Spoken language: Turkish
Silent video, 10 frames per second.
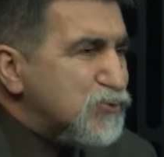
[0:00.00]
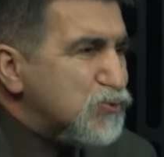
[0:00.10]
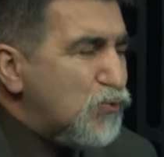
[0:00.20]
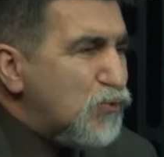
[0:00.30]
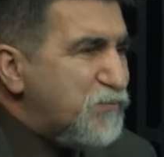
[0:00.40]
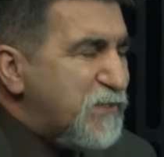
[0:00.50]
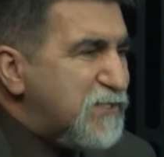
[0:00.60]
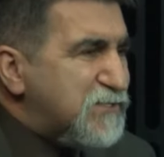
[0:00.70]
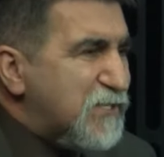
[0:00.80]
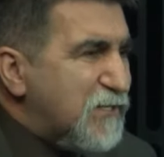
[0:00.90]
soğuk,
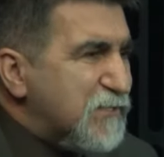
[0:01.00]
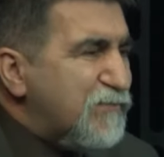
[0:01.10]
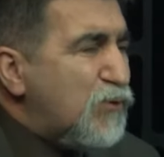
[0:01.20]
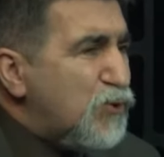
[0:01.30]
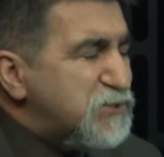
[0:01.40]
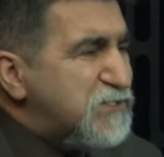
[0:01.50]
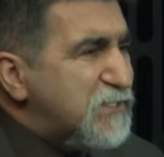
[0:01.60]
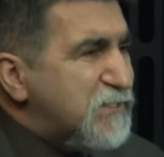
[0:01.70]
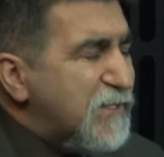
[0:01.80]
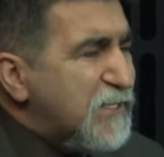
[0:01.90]
pres yağları ve
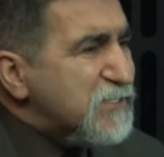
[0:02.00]
özlerini.